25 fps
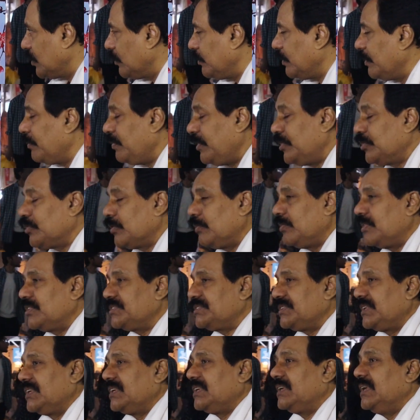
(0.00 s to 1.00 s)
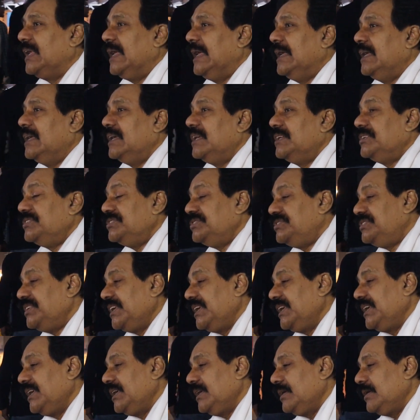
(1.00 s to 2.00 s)
আসতে হবে প্লেটো বলেছিলেন
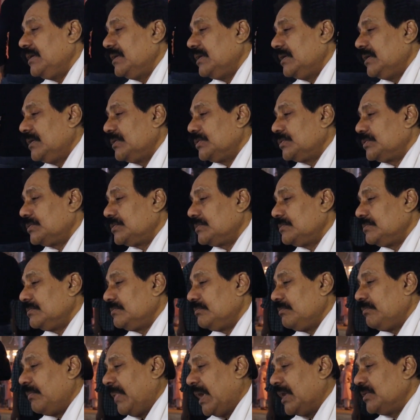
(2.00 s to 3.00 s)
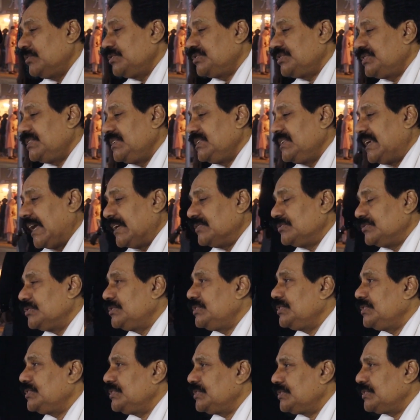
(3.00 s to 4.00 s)
যে মানুষটি
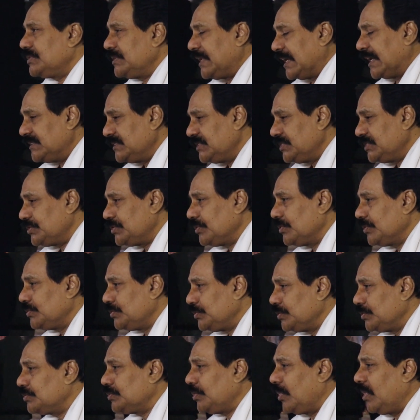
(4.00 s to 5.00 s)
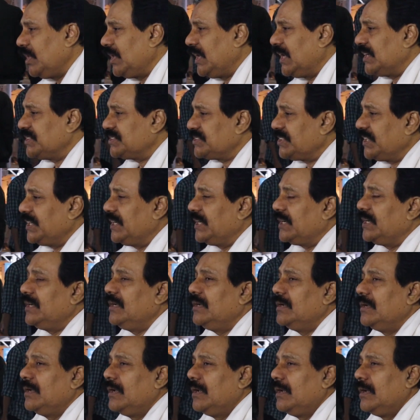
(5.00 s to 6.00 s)
রাজনৈতিক রাজনীতির সঙ্গে যুক্ত হয় না সে
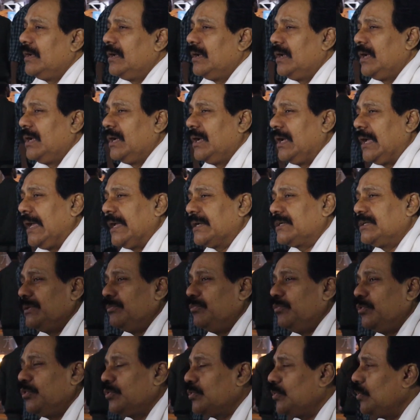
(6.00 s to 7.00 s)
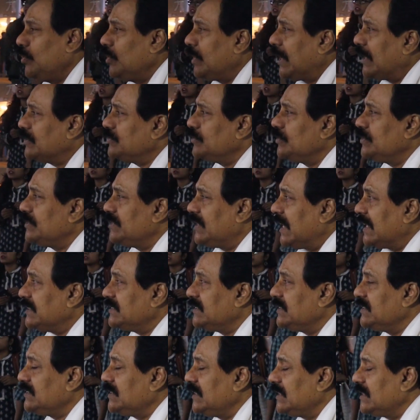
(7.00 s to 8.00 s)
একটি মূর্খ
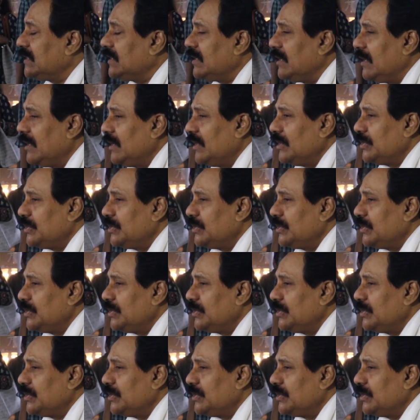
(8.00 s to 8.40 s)
রাজনৈতিক